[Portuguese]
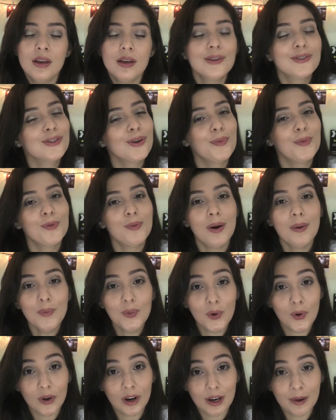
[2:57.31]
e sobre um
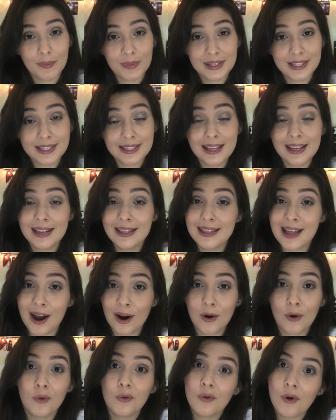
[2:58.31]
amor que precisa
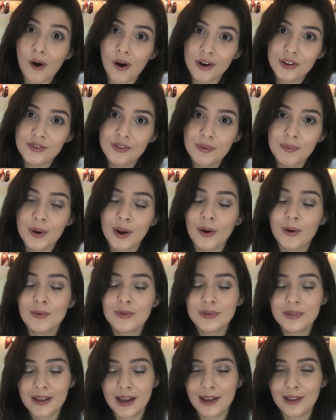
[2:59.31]
lidar com ódio e
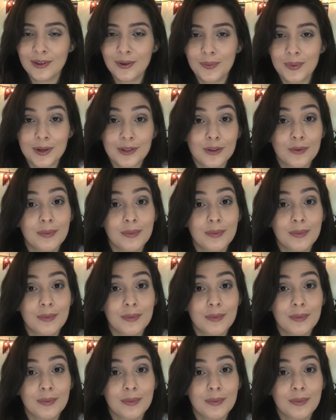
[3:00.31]
preconceito para